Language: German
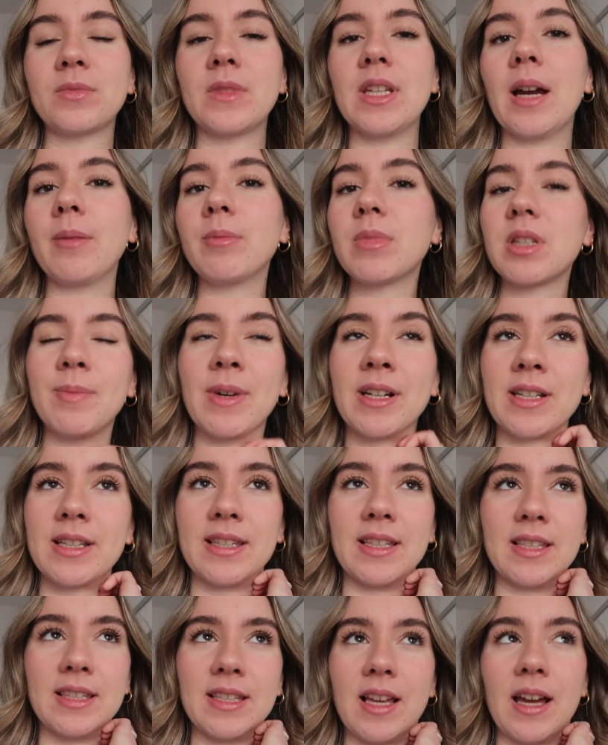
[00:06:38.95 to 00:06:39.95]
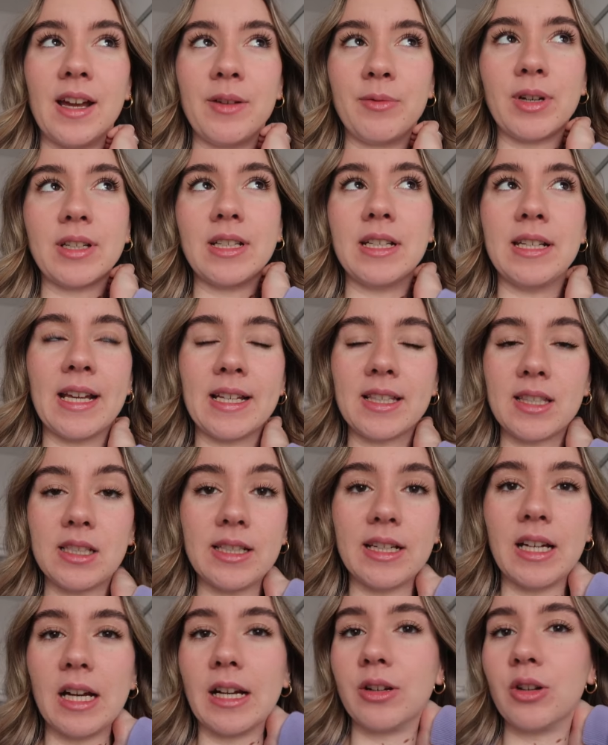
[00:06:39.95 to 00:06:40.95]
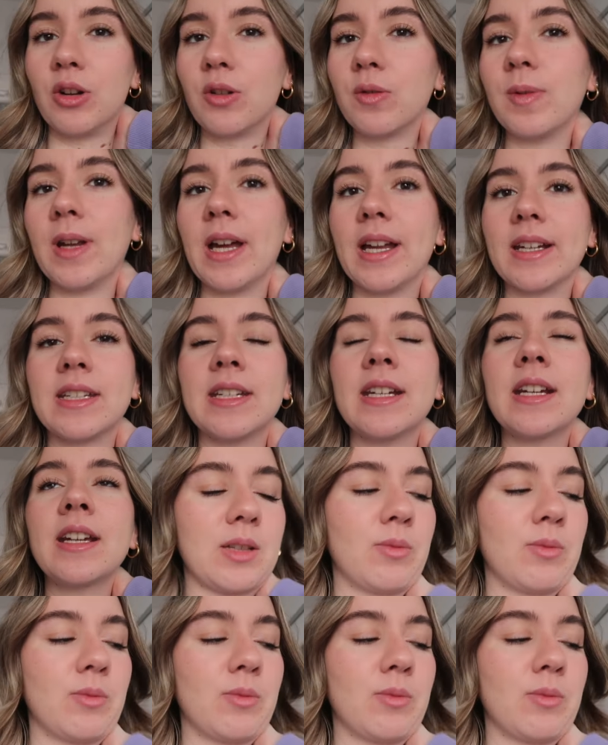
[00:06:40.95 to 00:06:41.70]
ja, ich mache das jetzt einfach die nächsten Tage noch fertig.